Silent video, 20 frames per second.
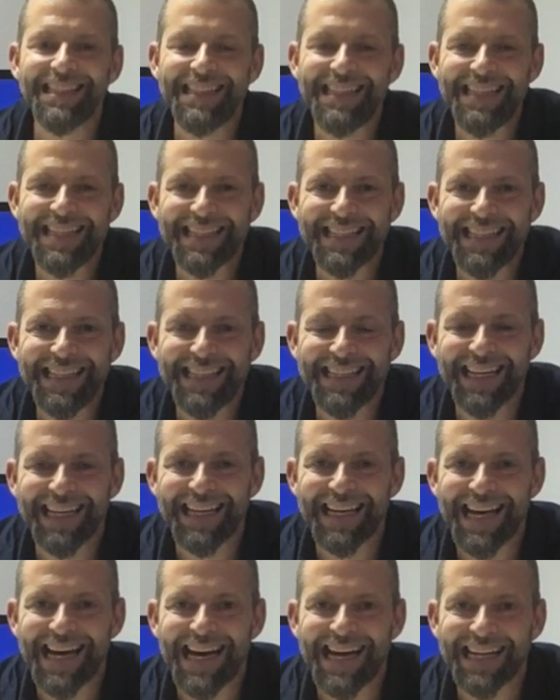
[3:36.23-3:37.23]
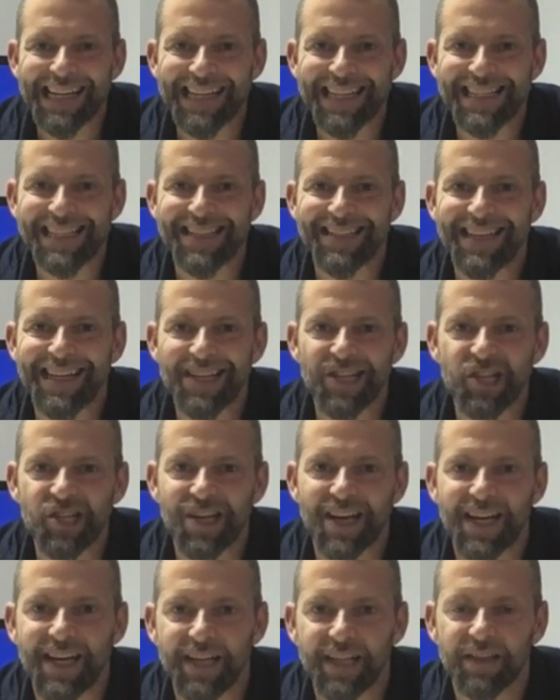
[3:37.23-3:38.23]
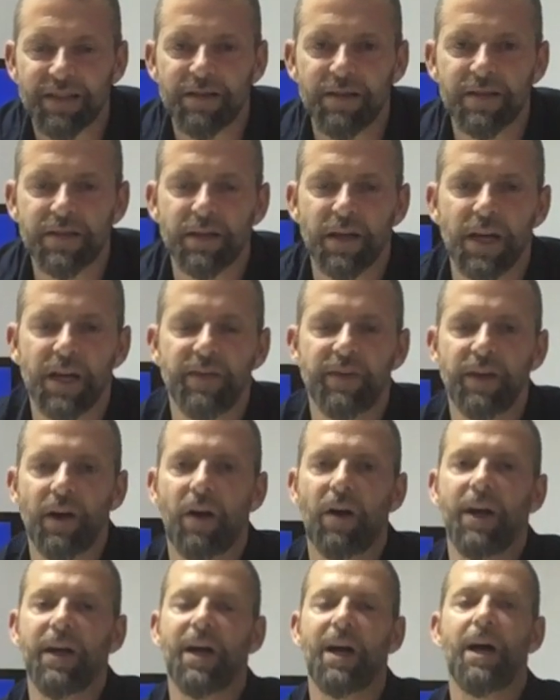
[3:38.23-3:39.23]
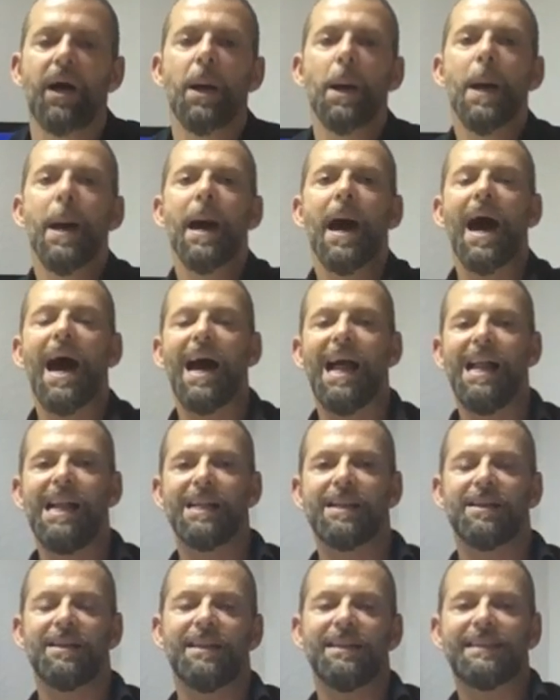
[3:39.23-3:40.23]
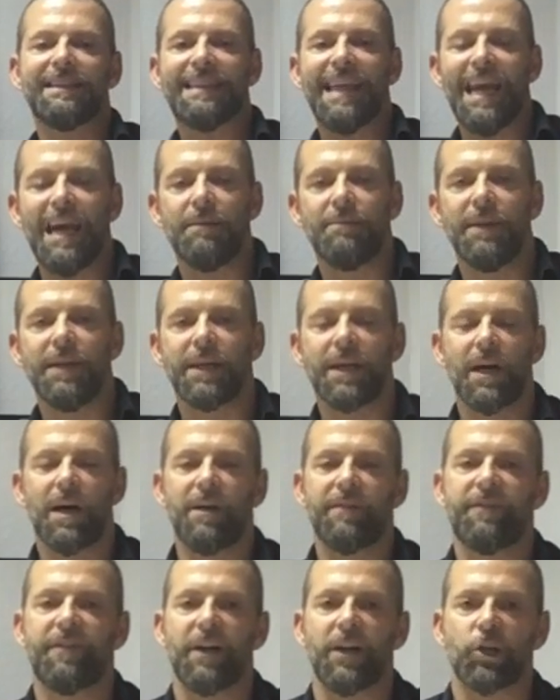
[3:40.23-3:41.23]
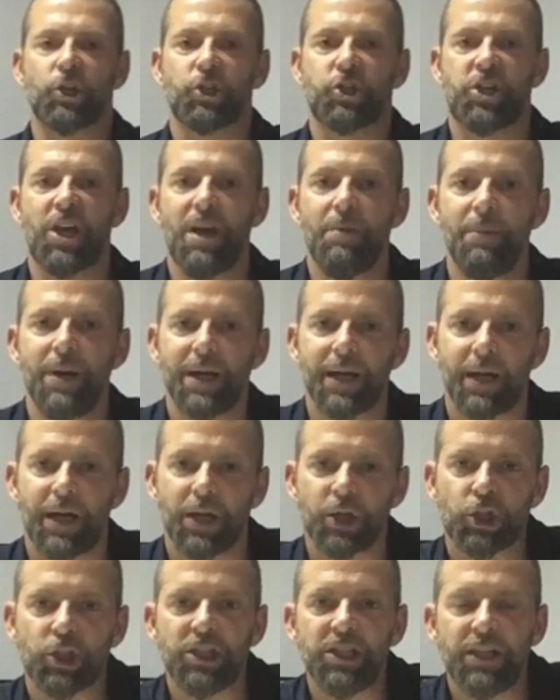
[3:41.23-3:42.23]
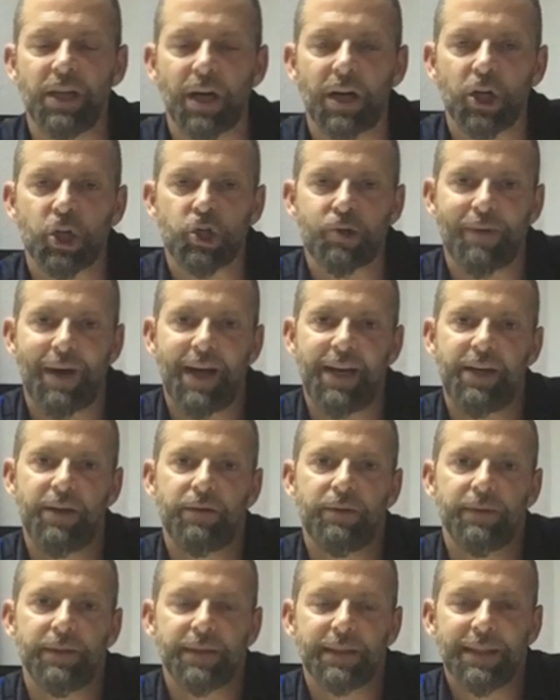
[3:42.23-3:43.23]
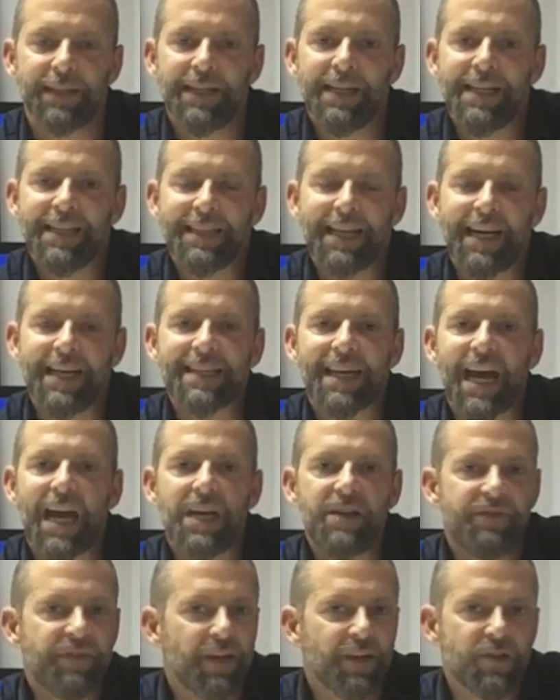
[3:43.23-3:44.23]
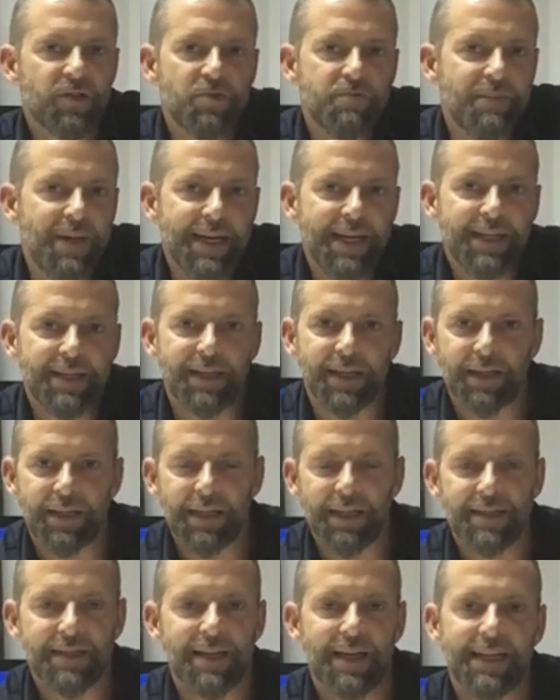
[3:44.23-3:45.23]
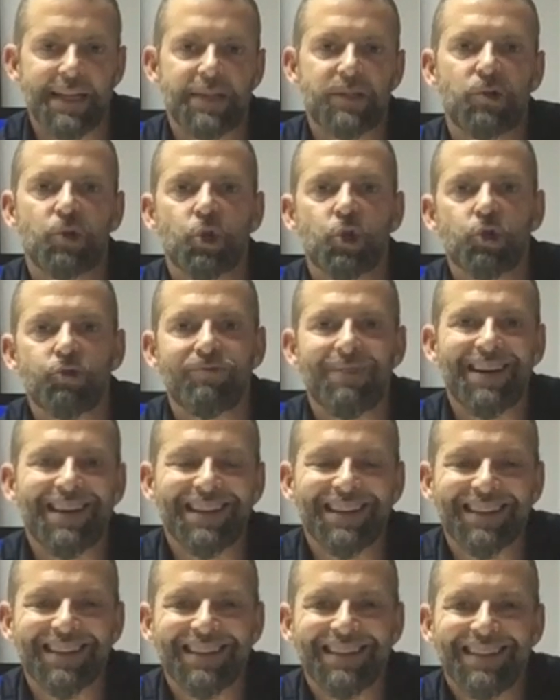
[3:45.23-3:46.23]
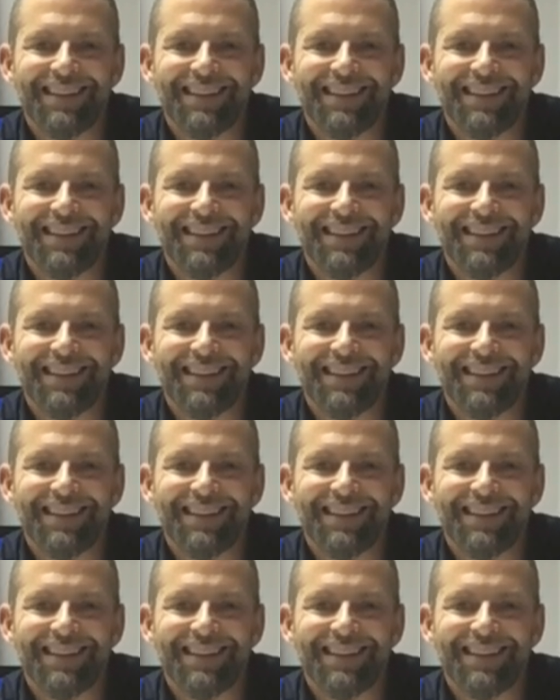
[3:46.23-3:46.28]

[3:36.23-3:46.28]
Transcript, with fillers: nicht in der Lage seid, stärker zu sein wie euer alter, dämlicher, verschimmelter innerer Schweinehund. Der ist einfach zu mächtig. Ihr seid zu schwach.